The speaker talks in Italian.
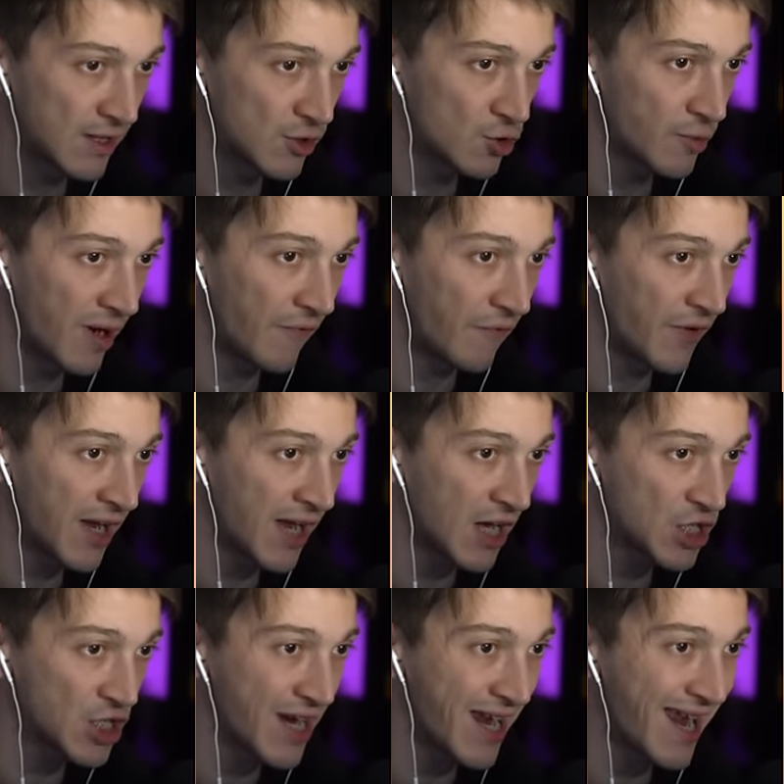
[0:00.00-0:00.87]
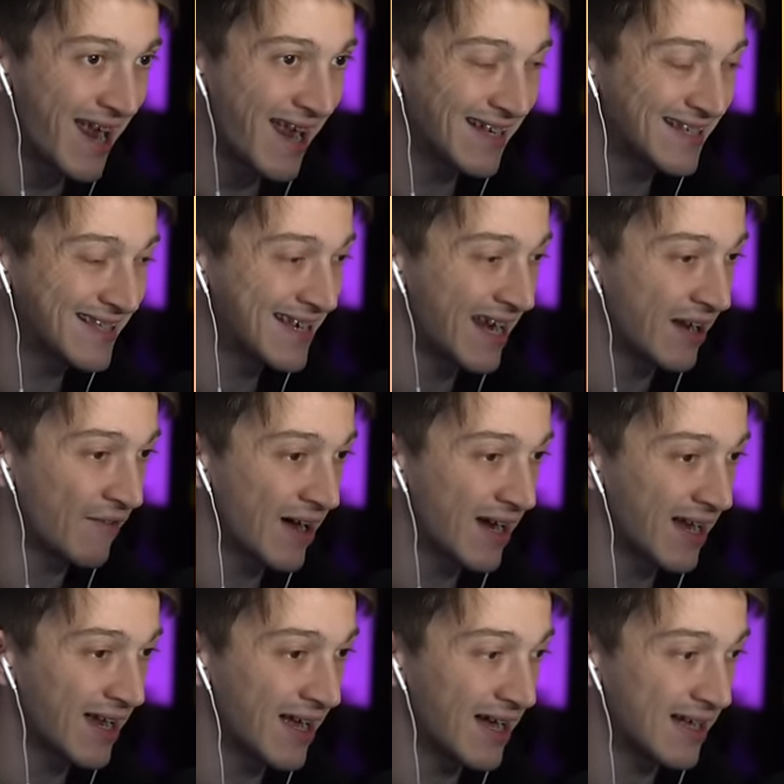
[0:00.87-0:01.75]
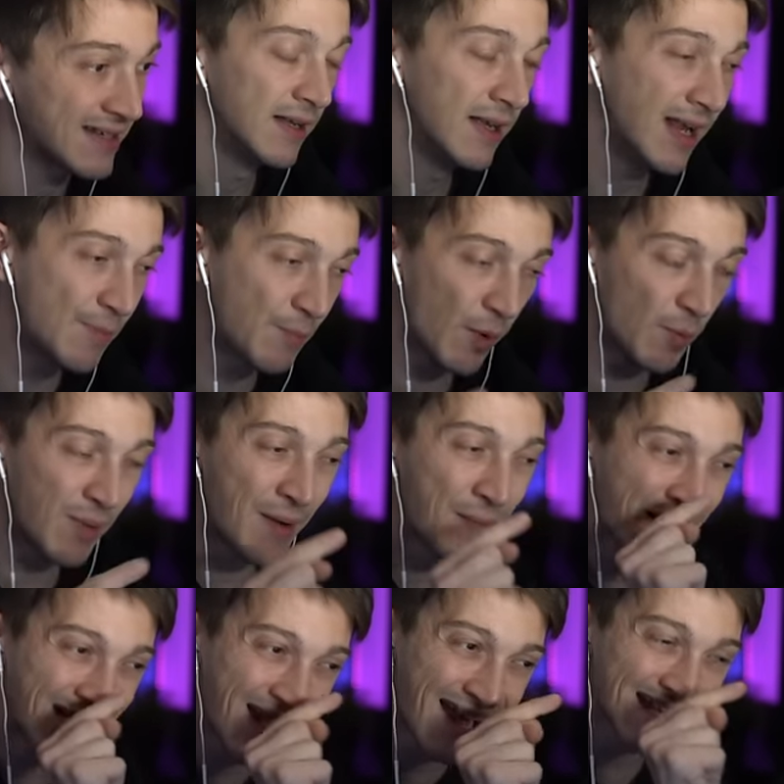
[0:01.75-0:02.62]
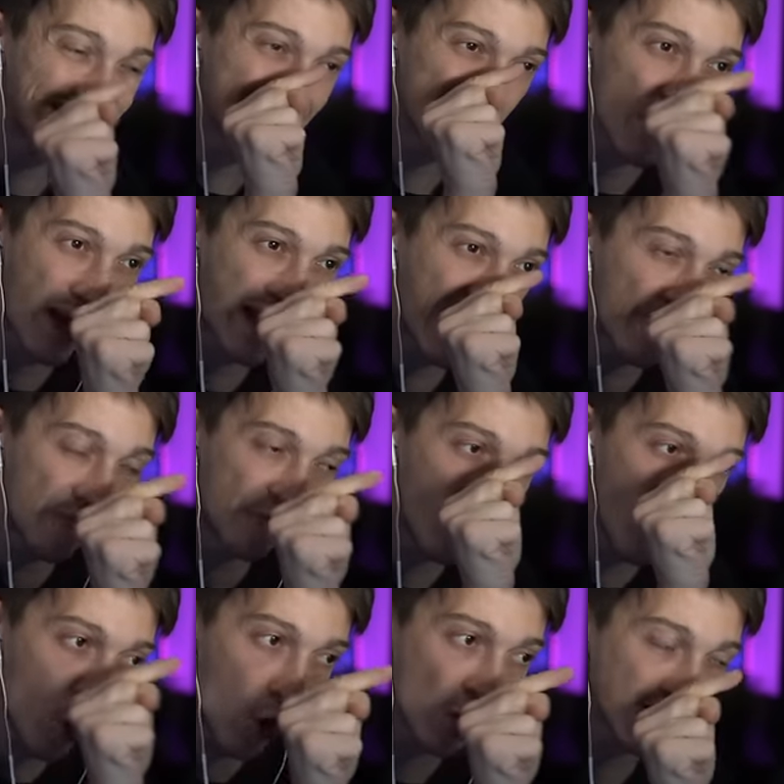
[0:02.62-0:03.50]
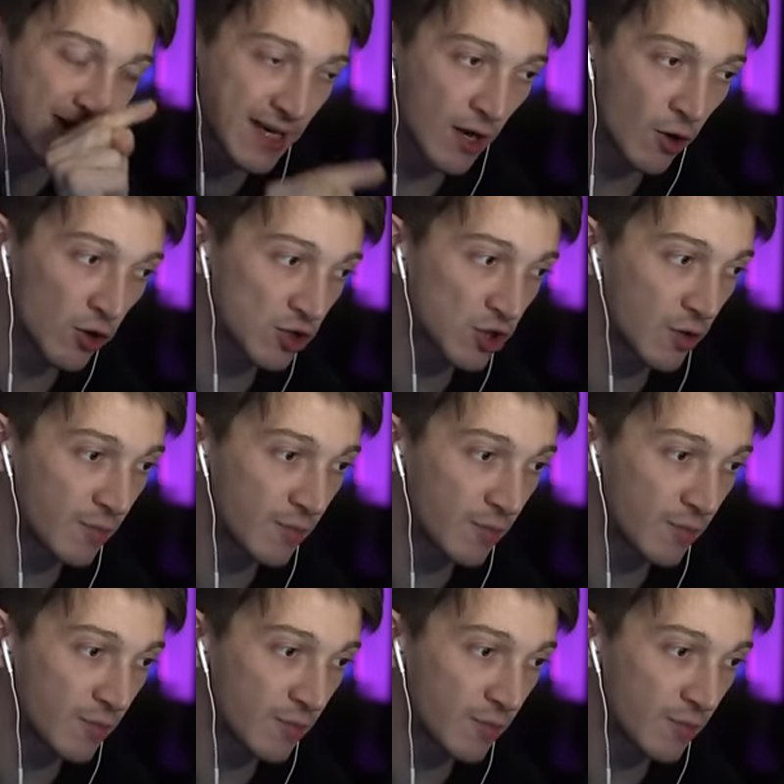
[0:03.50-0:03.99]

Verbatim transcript: Super efficace e se ne va a casa Il problema adesso è che forse il nostro